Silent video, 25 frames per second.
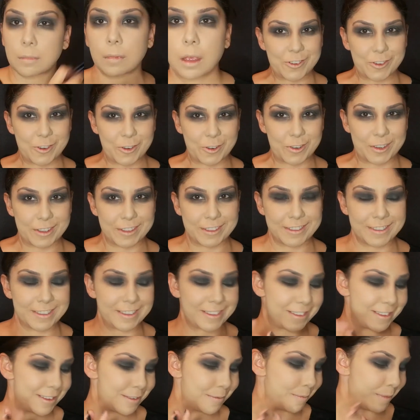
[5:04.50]
Çok
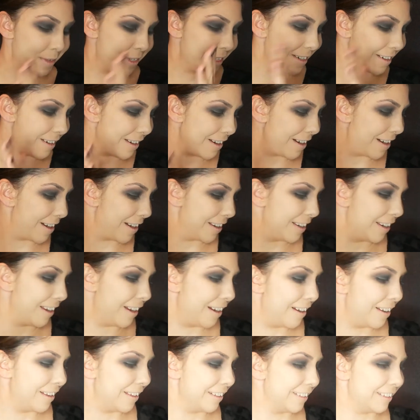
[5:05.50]
istediğim bir hali
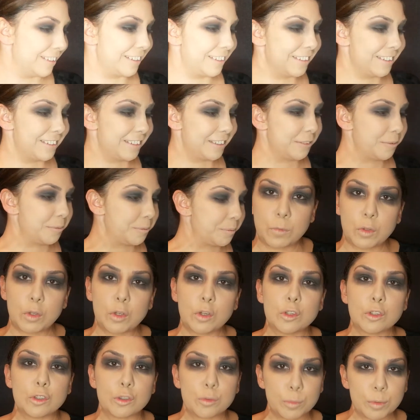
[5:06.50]
aldı.
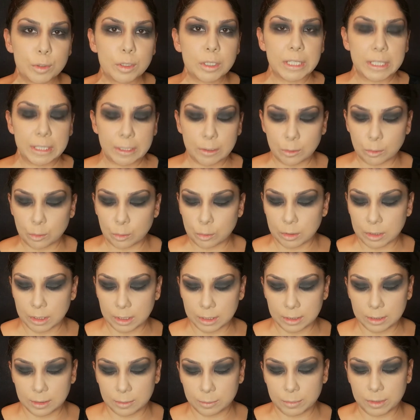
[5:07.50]
Gözüme ilk
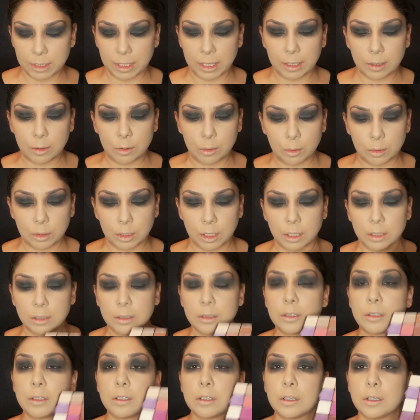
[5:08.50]
uyguladığım renk olan
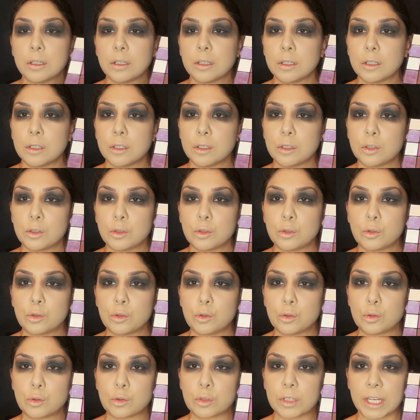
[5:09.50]

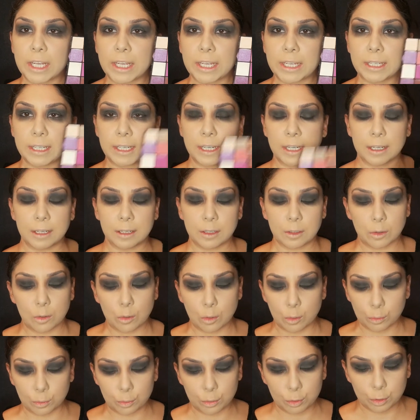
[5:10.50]
şu renkle
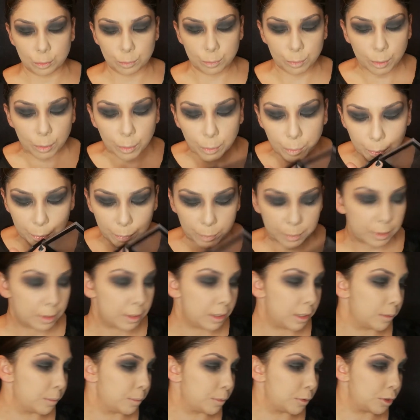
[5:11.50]
kontürümü
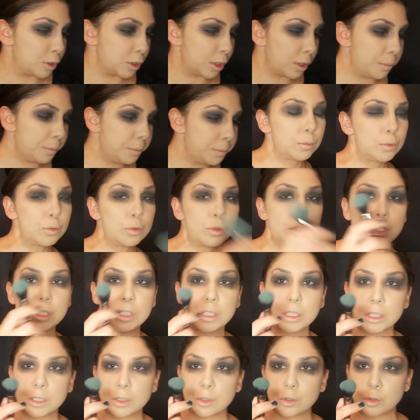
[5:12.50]
yapacağım. Bunun
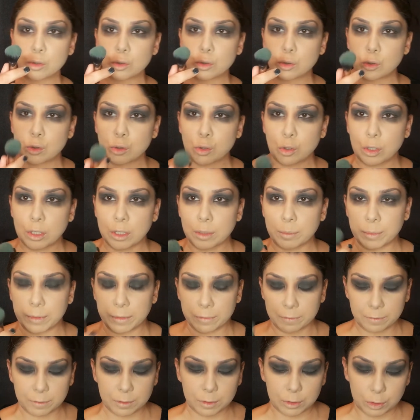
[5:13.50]
için de şöyle bir
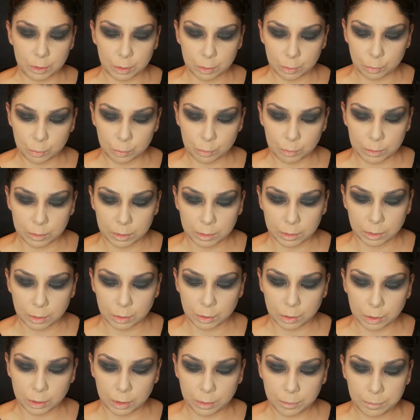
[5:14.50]
fırça
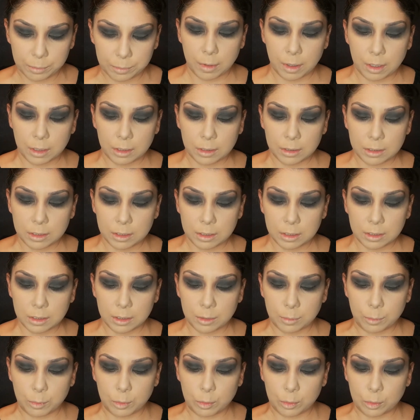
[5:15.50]
kullanacağım. Panların
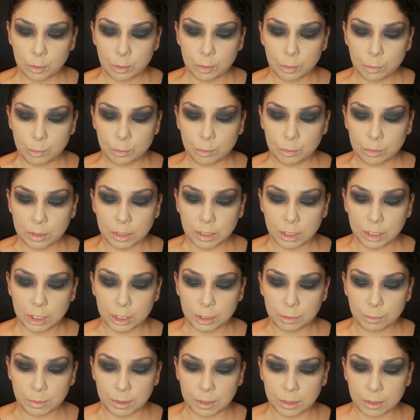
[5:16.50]
da büyüklüğü burada
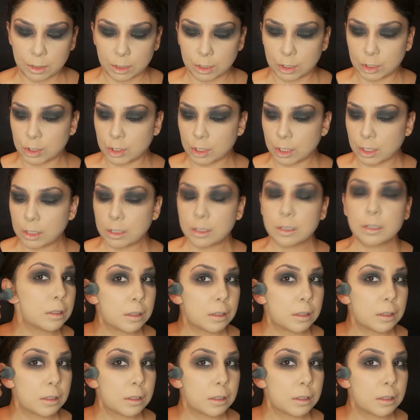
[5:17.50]
işime yarayacak.